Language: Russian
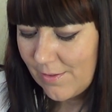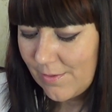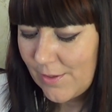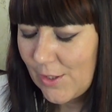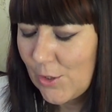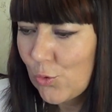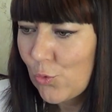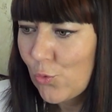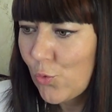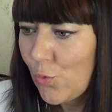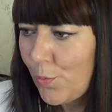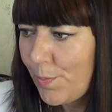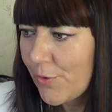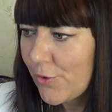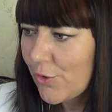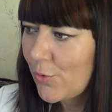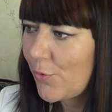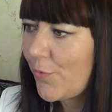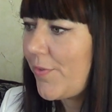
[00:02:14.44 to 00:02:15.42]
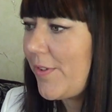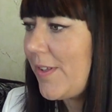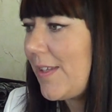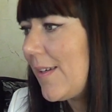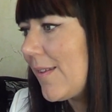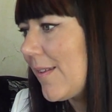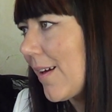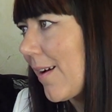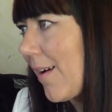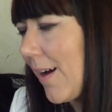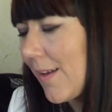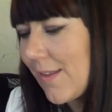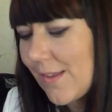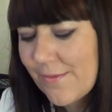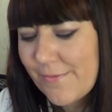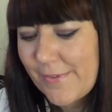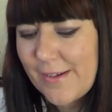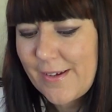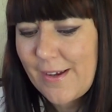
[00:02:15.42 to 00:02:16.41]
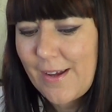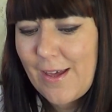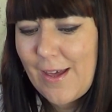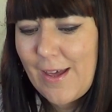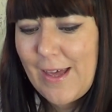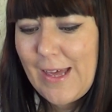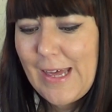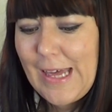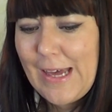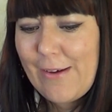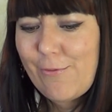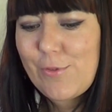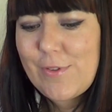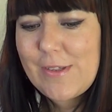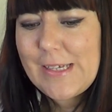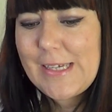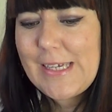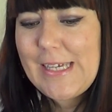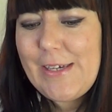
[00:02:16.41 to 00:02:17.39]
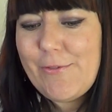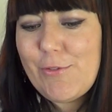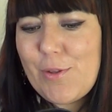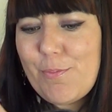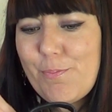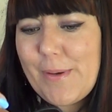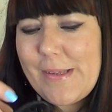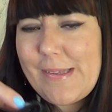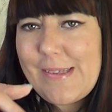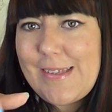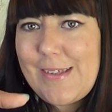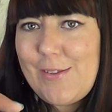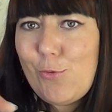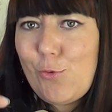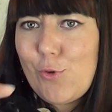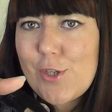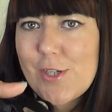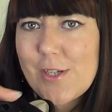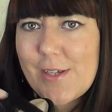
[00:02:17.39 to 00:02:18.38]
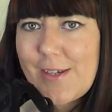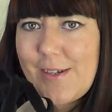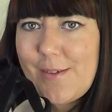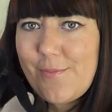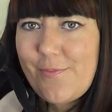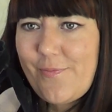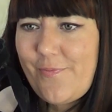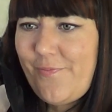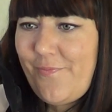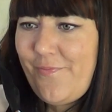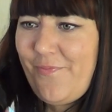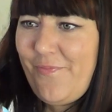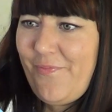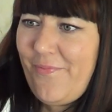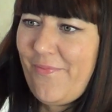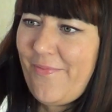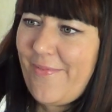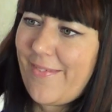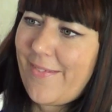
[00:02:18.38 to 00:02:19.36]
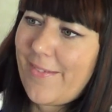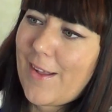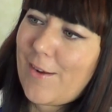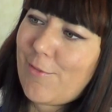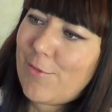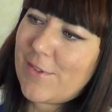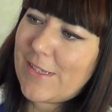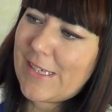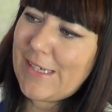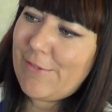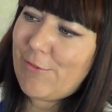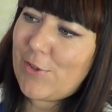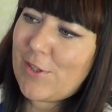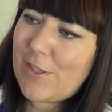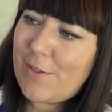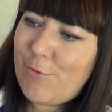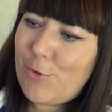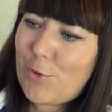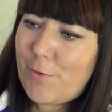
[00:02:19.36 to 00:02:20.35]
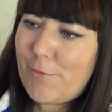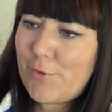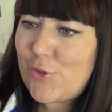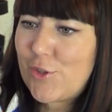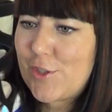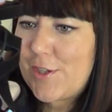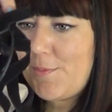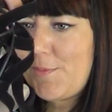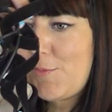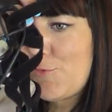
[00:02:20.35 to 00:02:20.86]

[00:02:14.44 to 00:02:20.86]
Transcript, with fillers: на ютубе, что все заказывали вот такие вот босоножки, да, вот такие вот с веревочками,